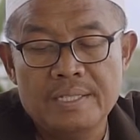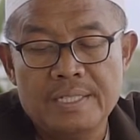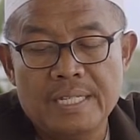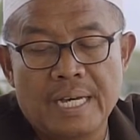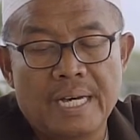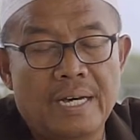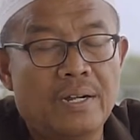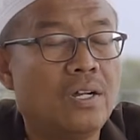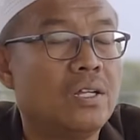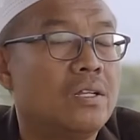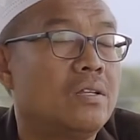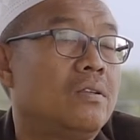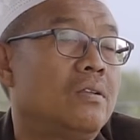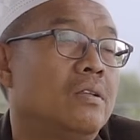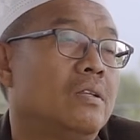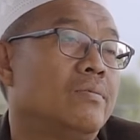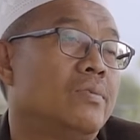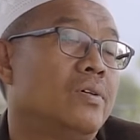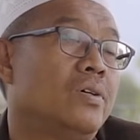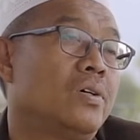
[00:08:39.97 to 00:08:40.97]
jarot
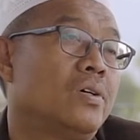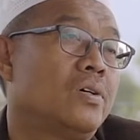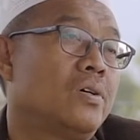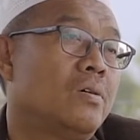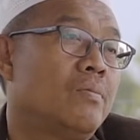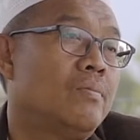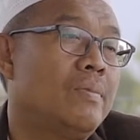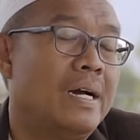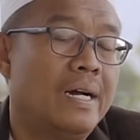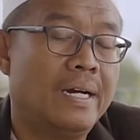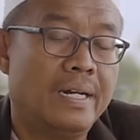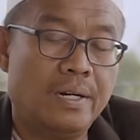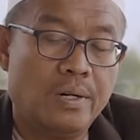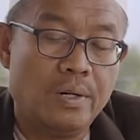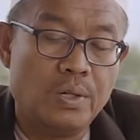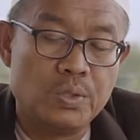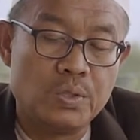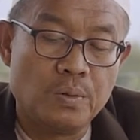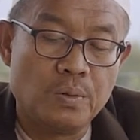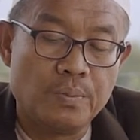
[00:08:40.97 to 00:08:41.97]
mongko banget
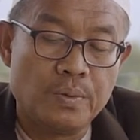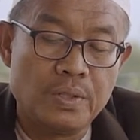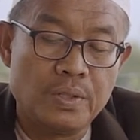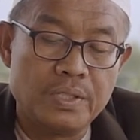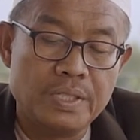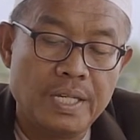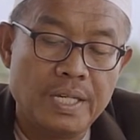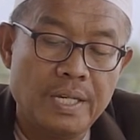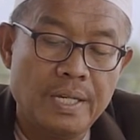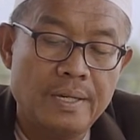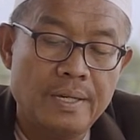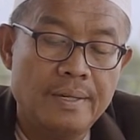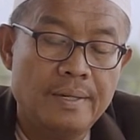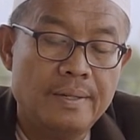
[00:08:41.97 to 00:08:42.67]
no sapa si